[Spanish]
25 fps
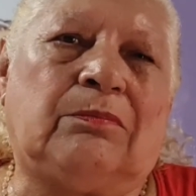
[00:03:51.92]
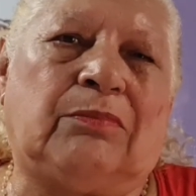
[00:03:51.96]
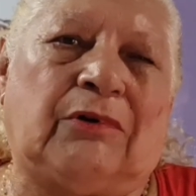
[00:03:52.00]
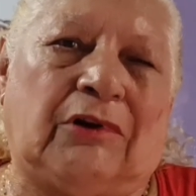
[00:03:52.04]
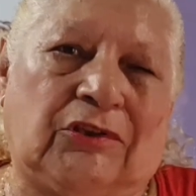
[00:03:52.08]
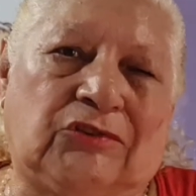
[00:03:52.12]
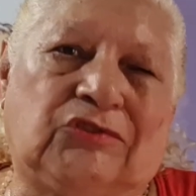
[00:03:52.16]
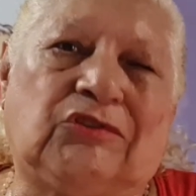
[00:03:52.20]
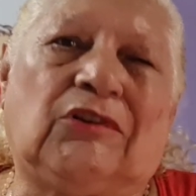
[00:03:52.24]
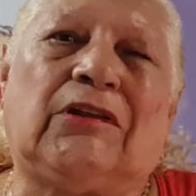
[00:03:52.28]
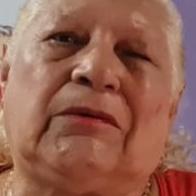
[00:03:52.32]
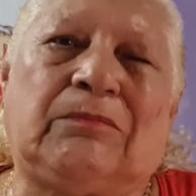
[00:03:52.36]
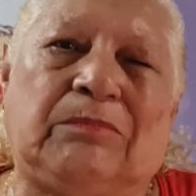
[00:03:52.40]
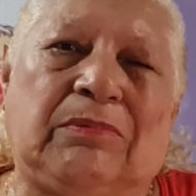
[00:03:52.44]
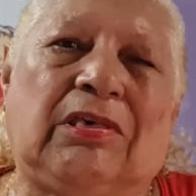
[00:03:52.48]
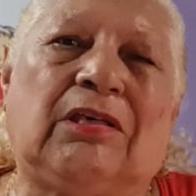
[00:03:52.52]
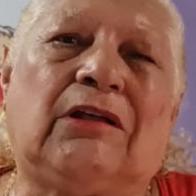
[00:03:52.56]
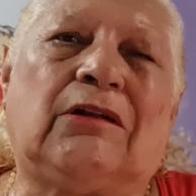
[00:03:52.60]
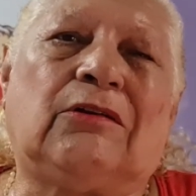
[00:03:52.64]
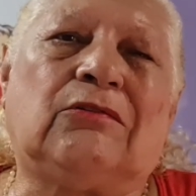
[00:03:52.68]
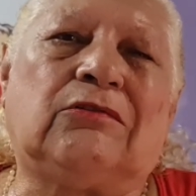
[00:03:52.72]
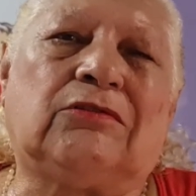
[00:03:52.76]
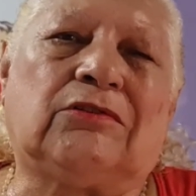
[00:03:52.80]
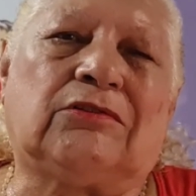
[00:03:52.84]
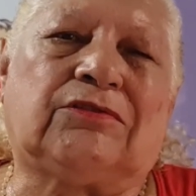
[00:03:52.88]
Por eso le
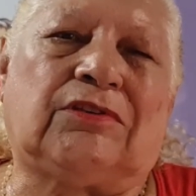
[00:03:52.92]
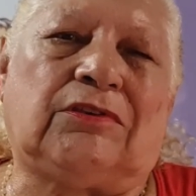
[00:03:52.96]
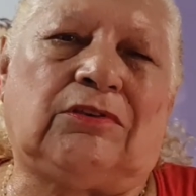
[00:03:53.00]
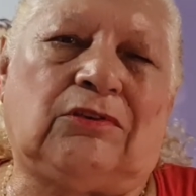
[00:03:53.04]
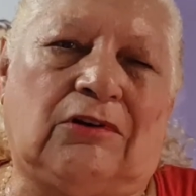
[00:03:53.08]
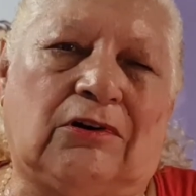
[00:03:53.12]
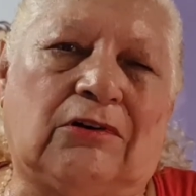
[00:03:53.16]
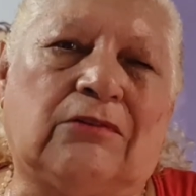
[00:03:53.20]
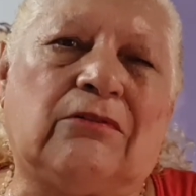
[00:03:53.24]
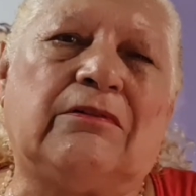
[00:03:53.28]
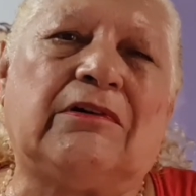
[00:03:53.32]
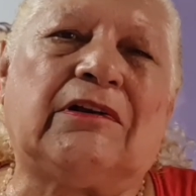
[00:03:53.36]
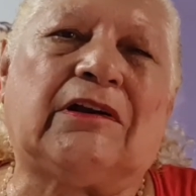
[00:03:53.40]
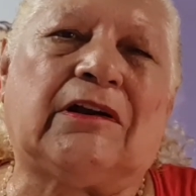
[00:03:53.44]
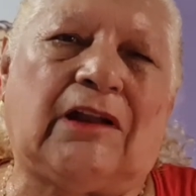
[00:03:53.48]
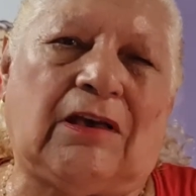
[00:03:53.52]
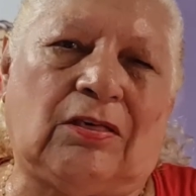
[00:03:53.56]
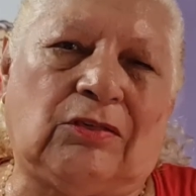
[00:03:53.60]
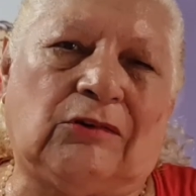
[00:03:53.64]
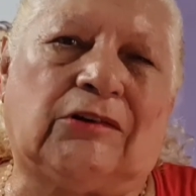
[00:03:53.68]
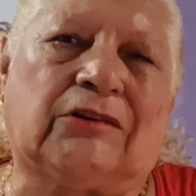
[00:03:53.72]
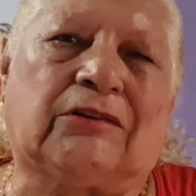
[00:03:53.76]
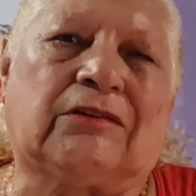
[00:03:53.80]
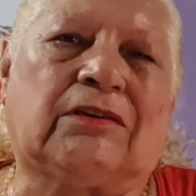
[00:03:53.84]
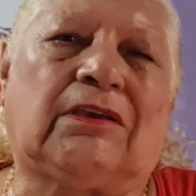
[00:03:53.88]
pido al señor
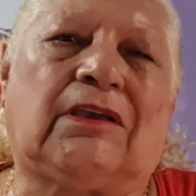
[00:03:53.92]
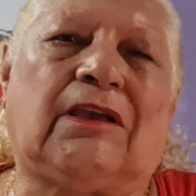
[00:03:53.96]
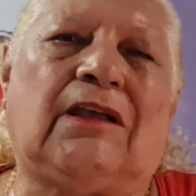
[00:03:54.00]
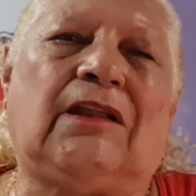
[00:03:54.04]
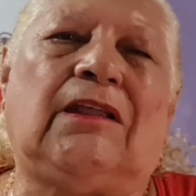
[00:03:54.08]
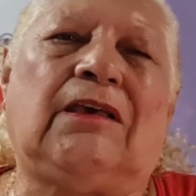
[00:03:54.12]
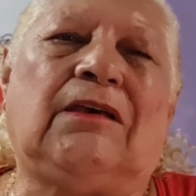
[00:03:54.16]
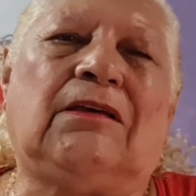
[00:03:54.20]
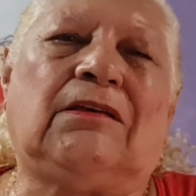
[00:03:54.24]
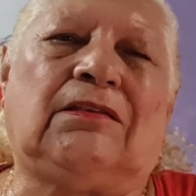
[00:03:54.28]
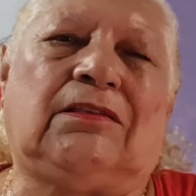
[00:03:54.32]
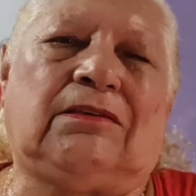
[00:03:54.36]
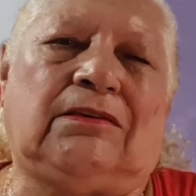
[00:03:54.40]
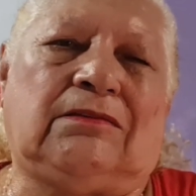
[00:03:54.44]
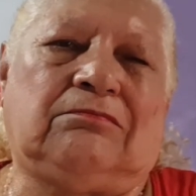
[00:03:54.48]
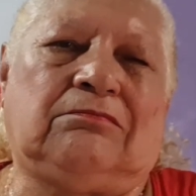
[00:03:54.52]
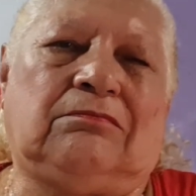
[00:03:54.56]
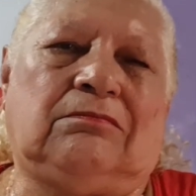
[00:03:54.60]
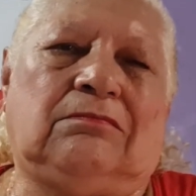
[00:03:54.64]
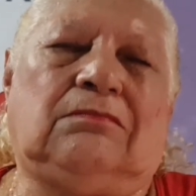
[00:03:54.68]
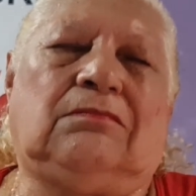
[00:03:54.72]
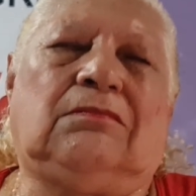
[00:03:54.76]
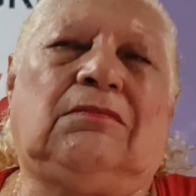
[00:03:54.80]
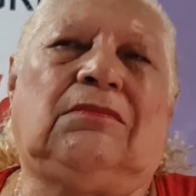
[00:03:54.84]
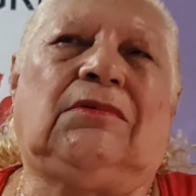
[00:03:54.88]
gobernador que le,
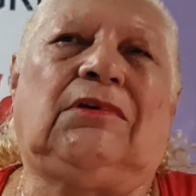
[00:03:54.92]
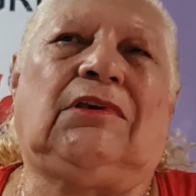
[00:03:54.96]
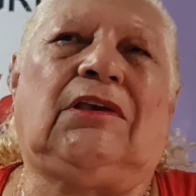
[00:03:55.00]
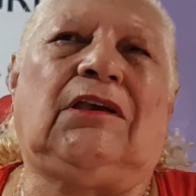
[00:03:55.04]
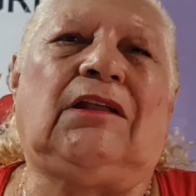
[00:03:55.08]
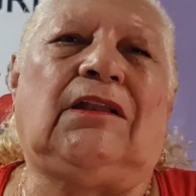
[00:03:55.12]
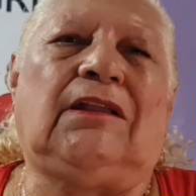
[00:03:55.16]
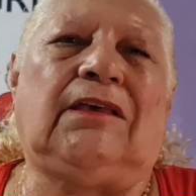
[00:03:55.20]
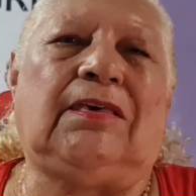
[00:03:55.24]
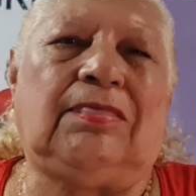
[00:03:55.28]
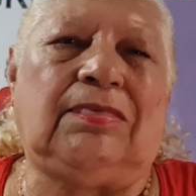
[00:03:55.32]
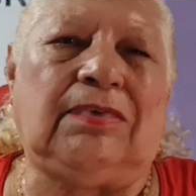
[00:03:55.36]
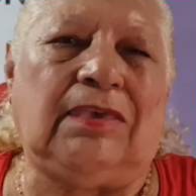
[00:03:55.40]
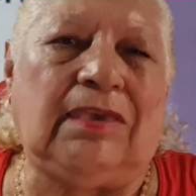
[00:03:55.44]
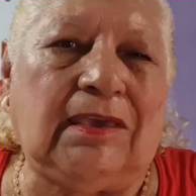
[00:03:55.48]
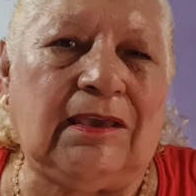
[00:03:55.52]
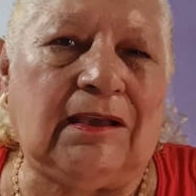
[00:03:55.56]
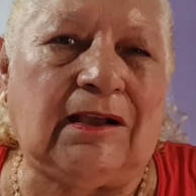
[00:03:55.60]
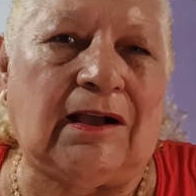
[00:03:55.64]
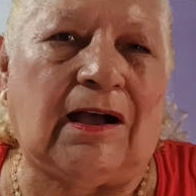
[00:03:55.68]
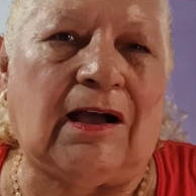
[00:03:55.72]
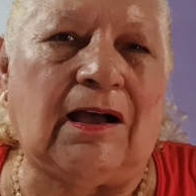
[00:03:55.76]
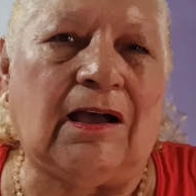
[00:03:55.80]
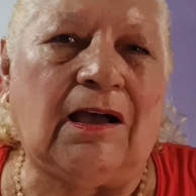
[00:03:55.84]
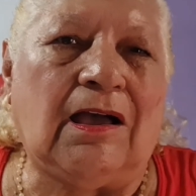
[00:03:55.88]
le
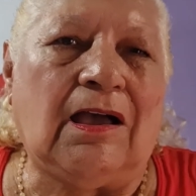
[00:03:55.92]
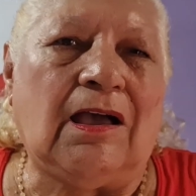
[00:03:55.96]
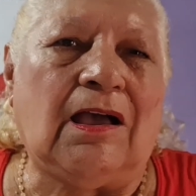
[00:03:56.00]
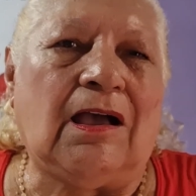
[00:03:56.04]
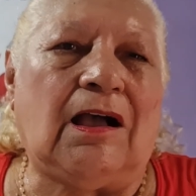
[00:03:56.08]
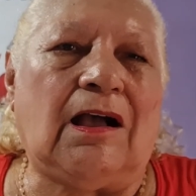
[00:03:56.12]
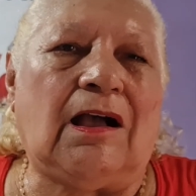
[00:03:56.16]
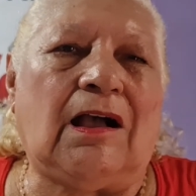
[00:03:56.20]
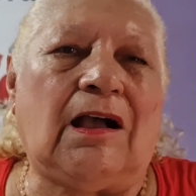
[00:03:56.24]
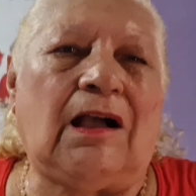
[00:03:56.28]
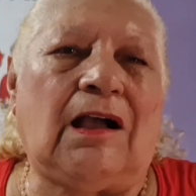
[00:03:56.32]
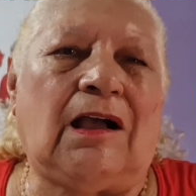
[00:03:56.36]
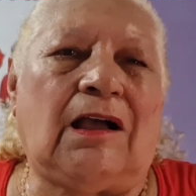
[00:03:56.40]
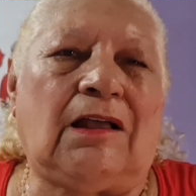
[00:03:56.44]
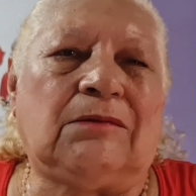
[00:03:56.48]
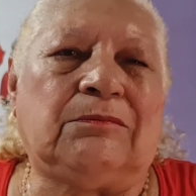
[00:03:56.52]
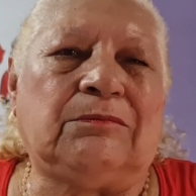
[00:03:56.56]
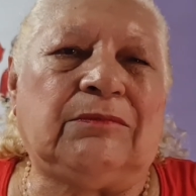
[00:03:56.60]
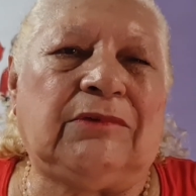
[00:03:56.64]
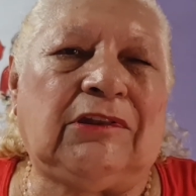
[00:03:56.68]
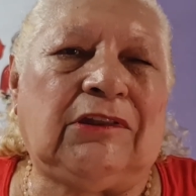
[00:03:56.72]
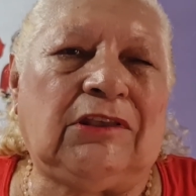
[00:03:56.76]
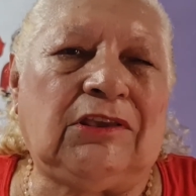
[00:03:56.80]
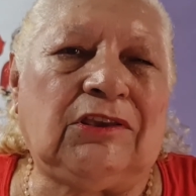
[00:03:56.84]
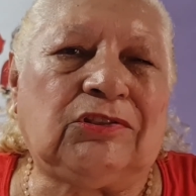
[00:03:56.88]
diga al
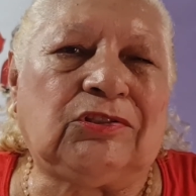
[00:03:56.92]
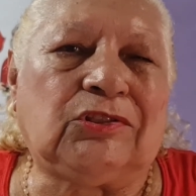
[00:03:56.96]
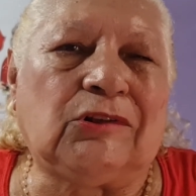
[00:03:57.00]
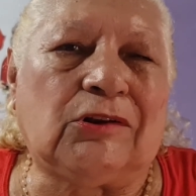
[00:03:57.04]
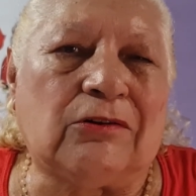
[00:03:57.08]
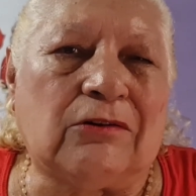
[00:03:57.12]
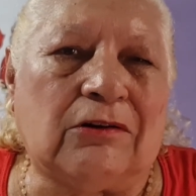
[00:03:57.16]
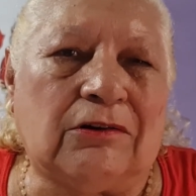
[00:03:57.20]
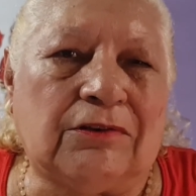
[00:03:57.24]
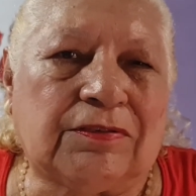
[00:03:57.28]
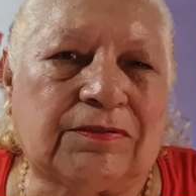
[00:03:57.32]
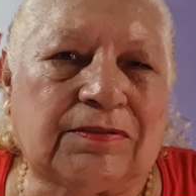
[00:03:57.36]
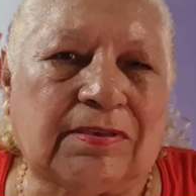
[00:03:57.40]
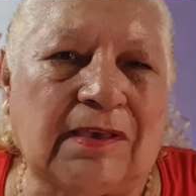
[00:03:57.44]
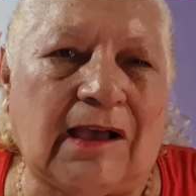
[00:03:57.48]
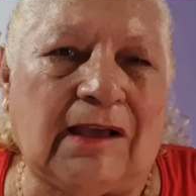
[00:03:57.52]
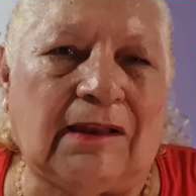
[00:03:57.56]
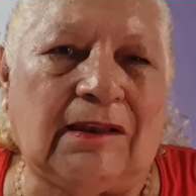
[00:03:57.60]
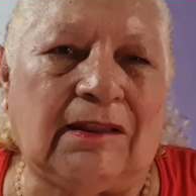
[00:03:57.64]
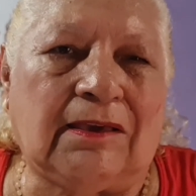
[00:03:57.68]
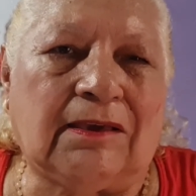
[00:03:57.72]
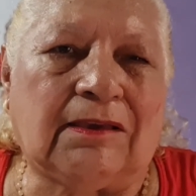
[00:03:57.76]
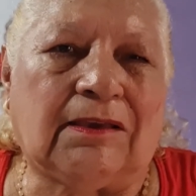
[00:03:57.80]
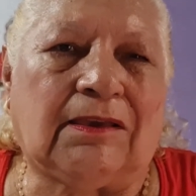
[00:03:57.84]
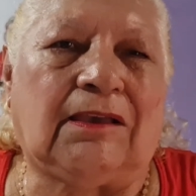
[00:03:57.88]
ministro
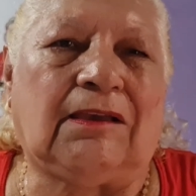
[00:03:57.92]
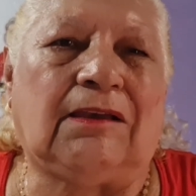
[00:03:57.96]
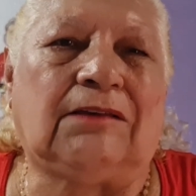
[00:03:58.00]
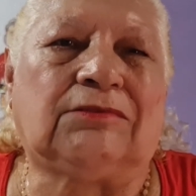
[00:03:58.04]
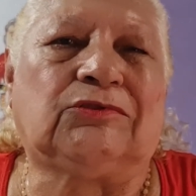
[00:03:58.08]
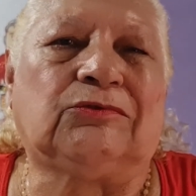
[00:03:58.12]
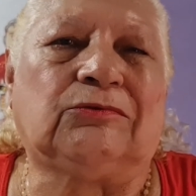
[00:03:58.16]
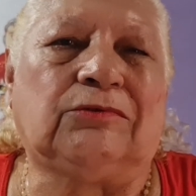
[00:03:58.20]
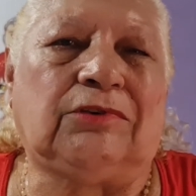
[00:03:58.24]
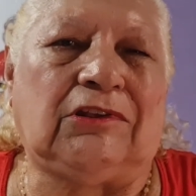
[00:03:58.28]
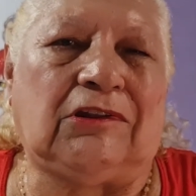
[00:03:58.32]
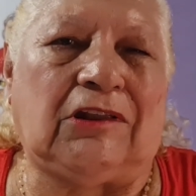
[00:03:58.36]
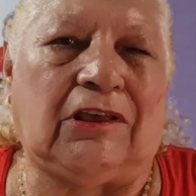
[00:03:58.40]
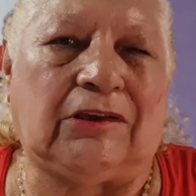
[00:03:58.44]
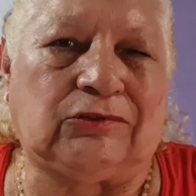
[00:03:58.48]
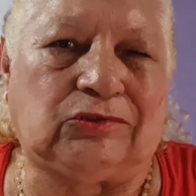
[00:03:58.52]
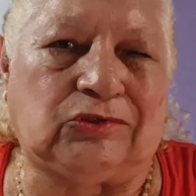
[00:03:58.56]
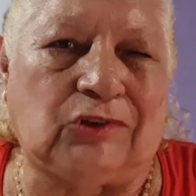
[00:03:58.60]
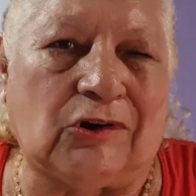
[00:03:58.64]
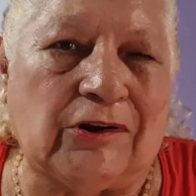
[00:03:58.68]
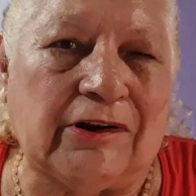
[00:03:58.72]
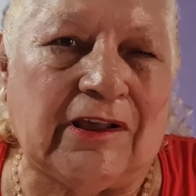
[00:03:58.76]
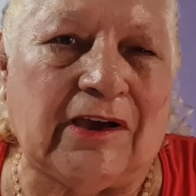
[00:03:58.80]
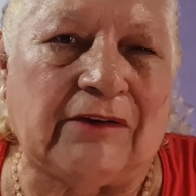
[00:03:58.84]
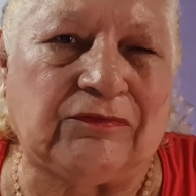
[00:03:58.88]
González que su
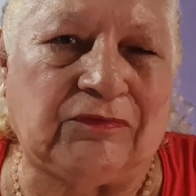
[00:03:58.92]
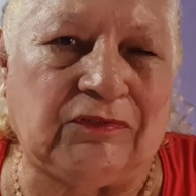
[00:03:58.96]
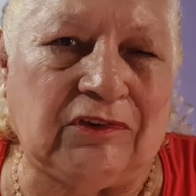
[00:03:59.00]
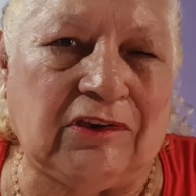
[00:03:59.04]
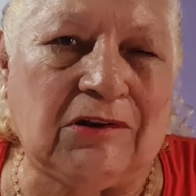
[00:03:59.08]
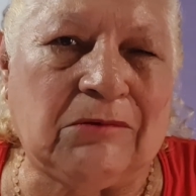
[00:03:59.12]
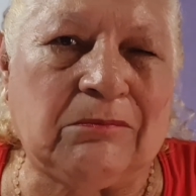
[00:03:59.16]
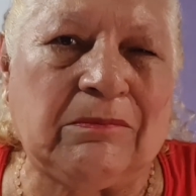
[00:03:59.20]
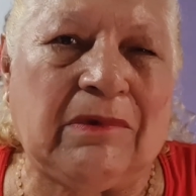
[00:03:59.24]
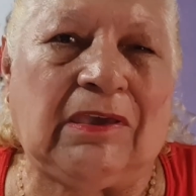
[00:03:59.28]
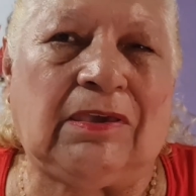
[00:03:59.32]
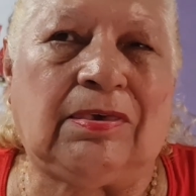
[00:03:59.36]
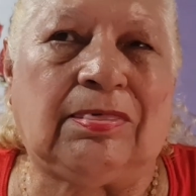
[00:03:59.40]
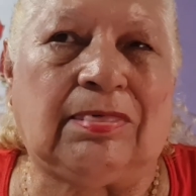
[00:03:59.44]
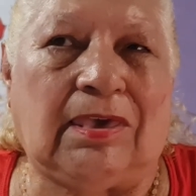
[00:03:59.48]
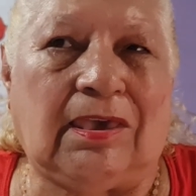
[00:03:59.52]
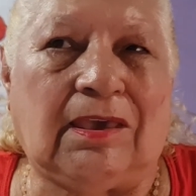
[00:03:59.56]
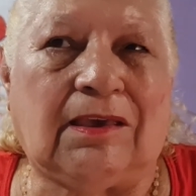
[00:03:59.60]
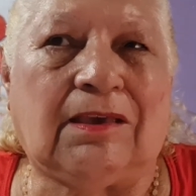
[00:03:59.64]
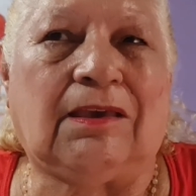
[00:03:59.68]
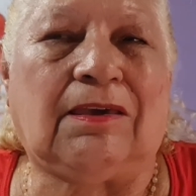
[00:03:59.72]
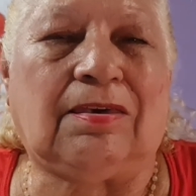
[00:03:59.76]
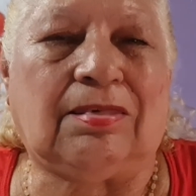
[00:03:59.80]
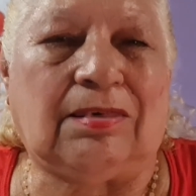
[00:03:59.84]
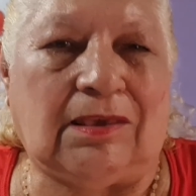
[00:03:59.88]
directora firme y
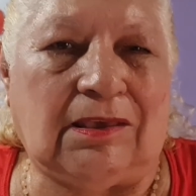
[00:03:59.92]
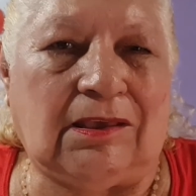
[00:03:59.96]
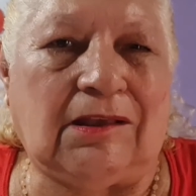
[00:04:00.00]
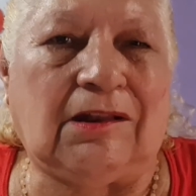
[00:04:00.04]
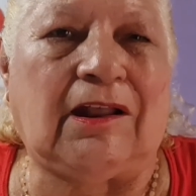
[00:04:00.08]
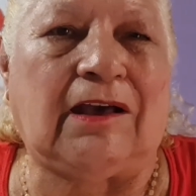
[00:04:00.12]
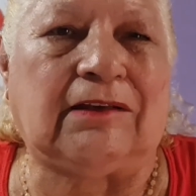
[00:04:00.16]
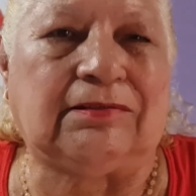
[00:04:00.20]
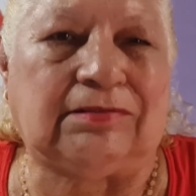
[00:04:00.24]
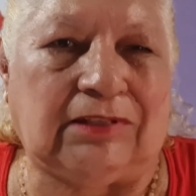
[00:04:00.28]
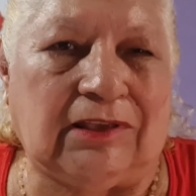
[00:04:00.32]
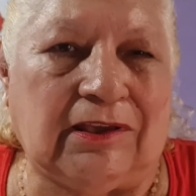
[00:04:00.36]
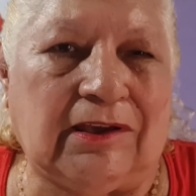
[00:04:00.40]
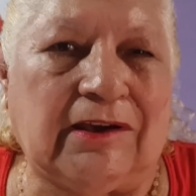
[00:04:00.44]
deje de ir a